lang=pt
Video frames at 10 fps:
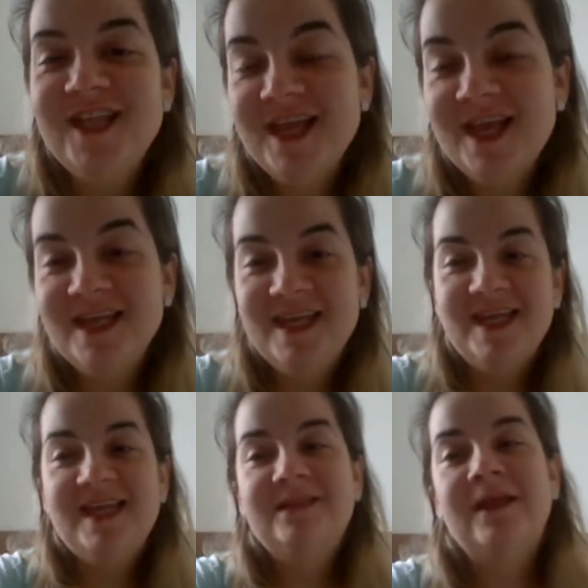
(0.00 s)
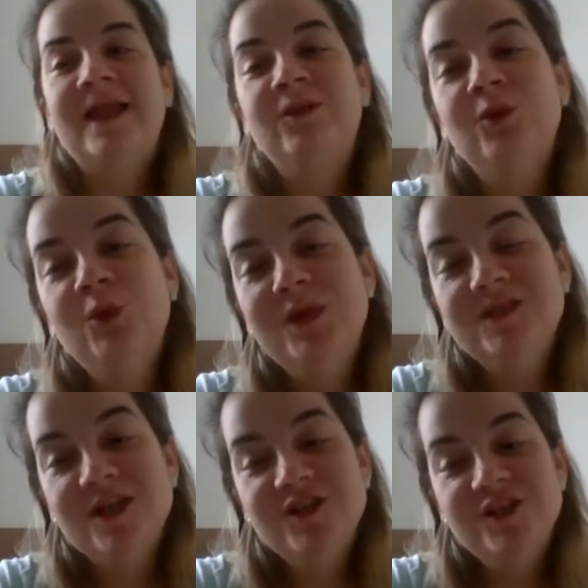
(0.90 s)
tem aí é tudo
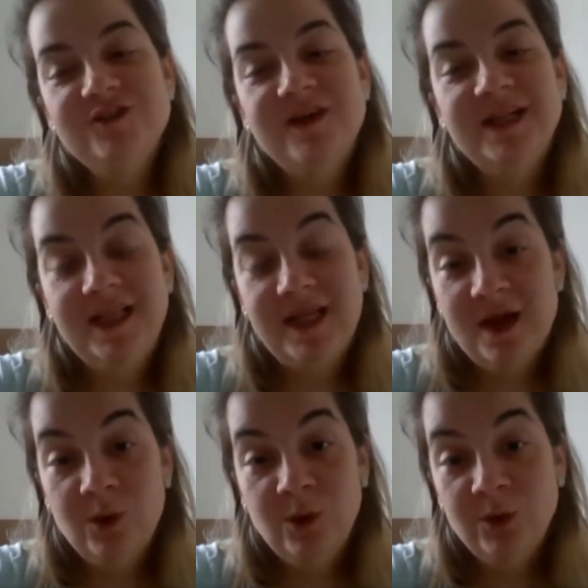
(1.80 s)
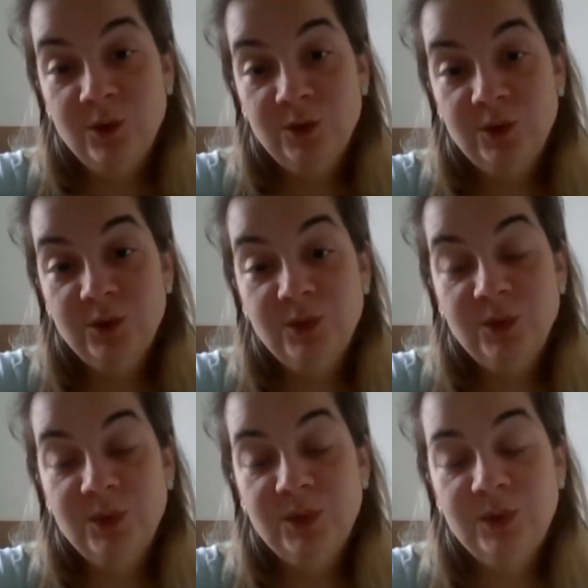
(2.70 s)
isso que a gente vai ter ao longo
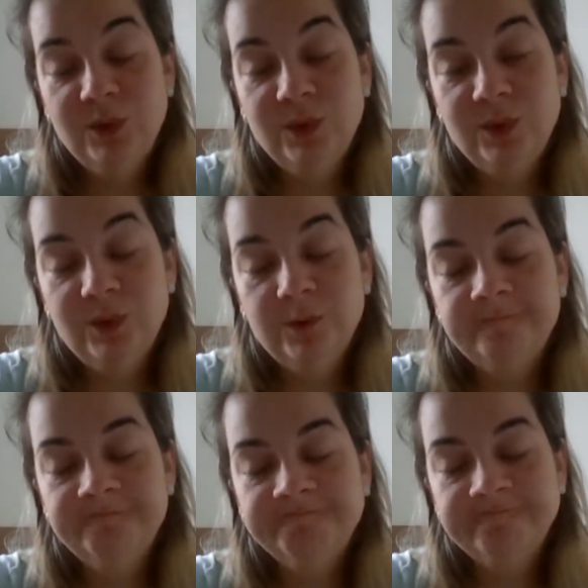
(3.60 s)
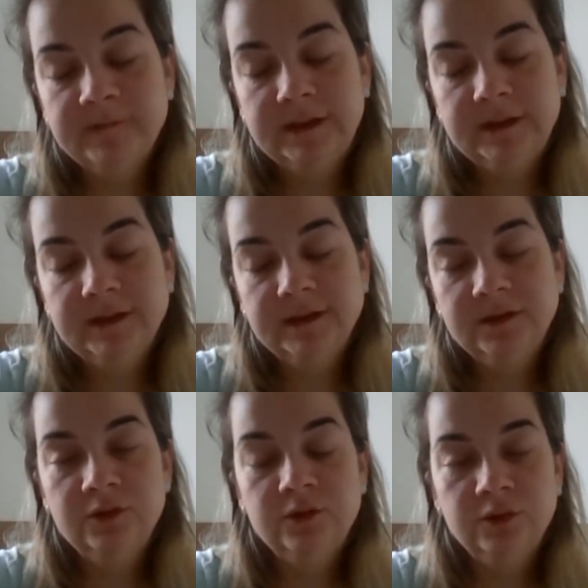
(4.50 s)
do
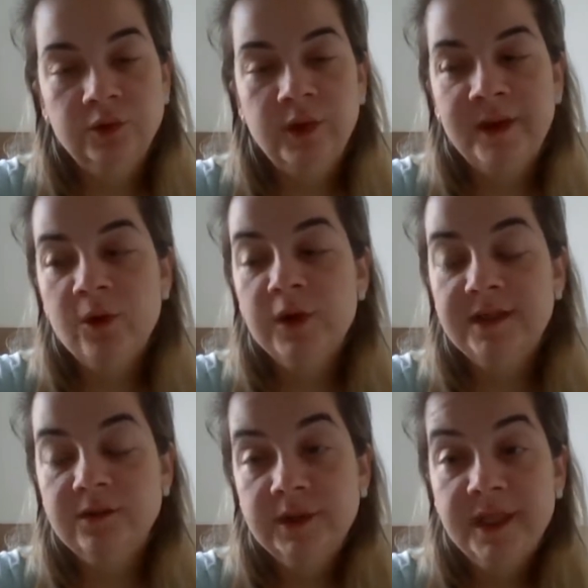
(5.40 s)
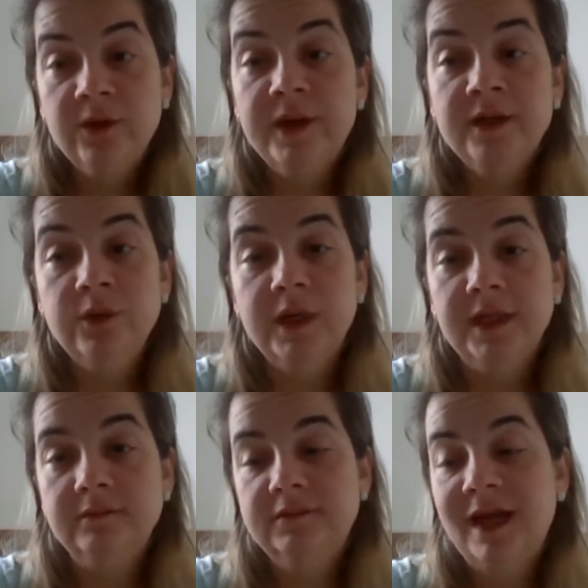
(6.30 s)
no, decorrer, no decorrer do
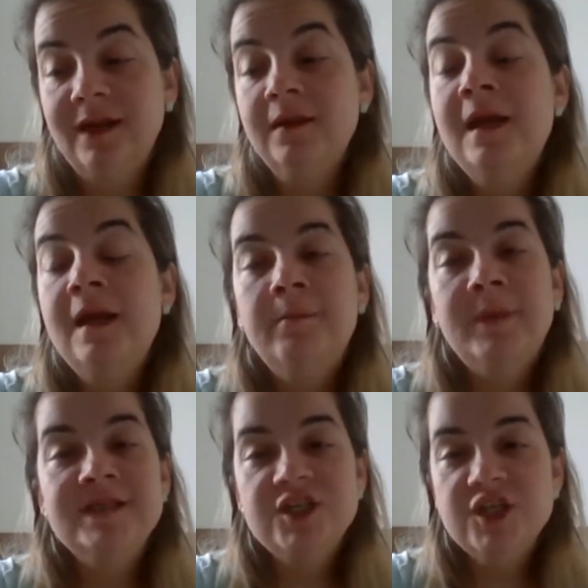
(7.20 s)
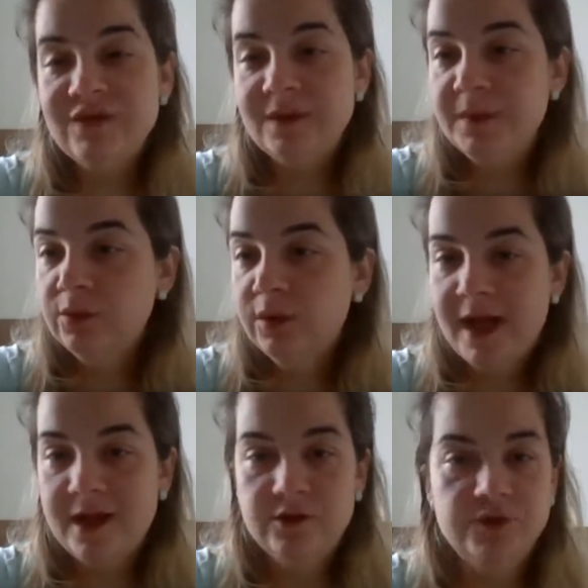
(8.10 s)
ano, tá? Mas a gente vai pelo
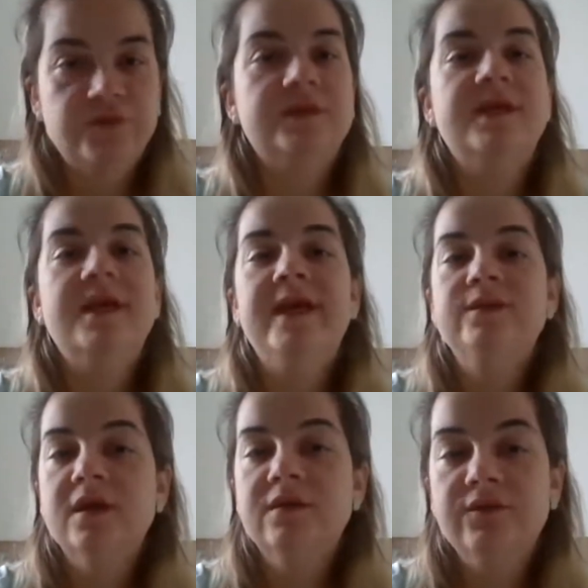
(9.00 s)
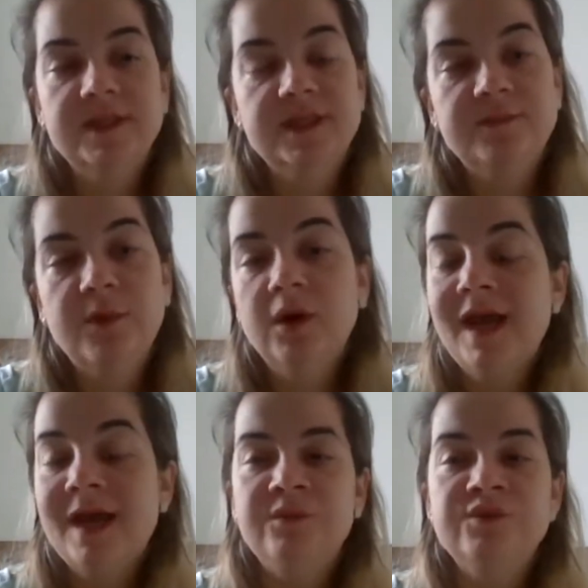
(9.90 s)
horário de vocês, o que, que vocês
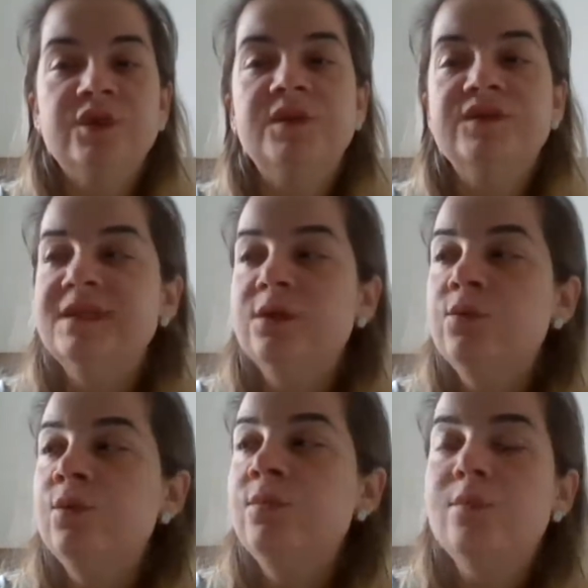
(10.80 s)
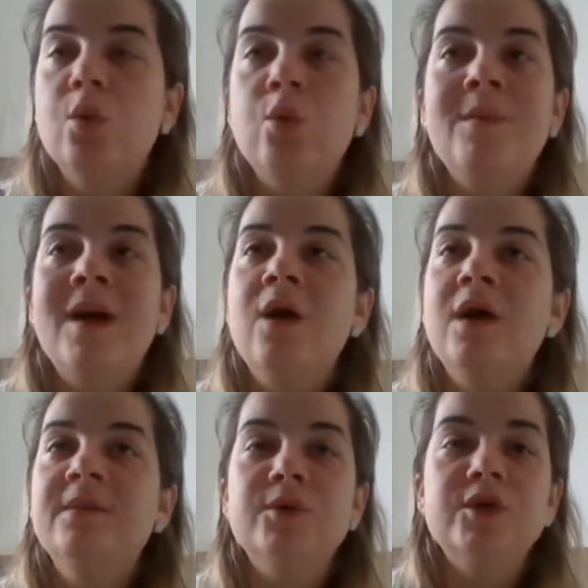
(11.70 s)
podem. Ah, professora, eu posso fazer um, uma
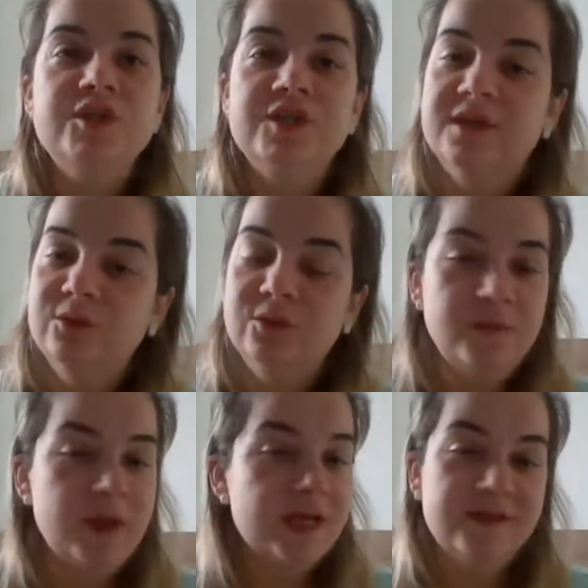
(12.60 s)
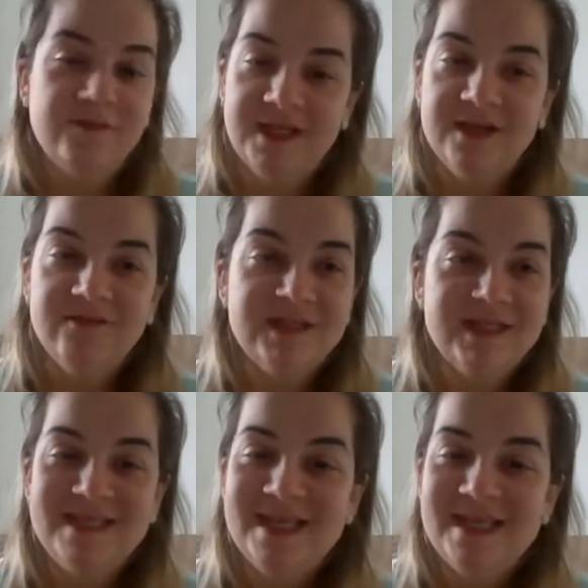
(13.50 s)
hora por dia. Tudo bem, você vai ter que
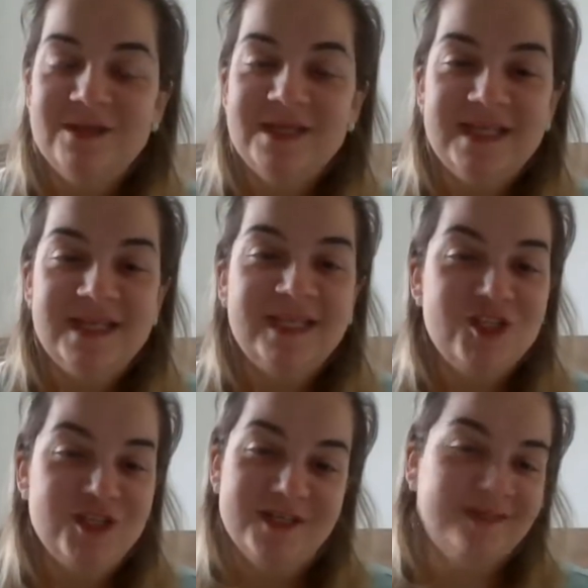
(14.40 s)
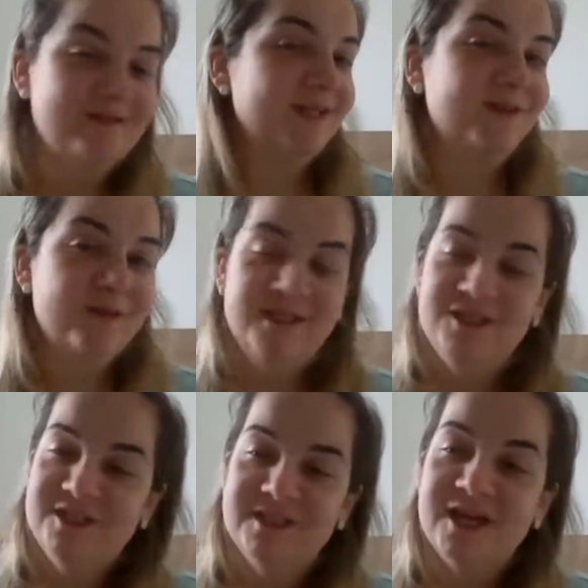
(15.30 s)
fazer 160 dias, vai fazer
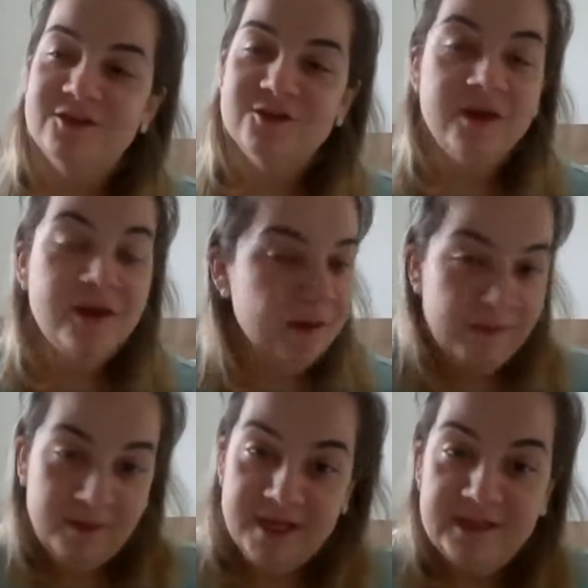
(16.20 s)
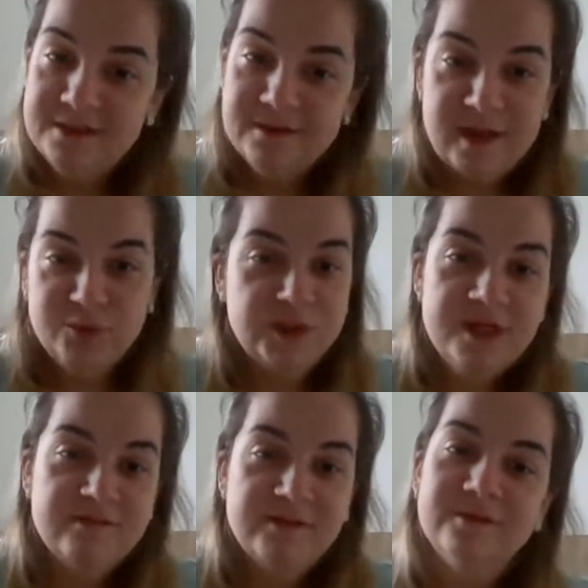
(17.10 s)
de estágio. Mas é
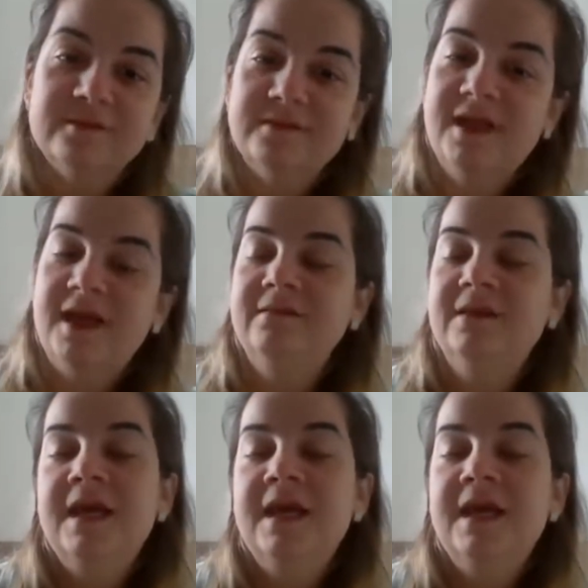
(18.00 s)
possível, né?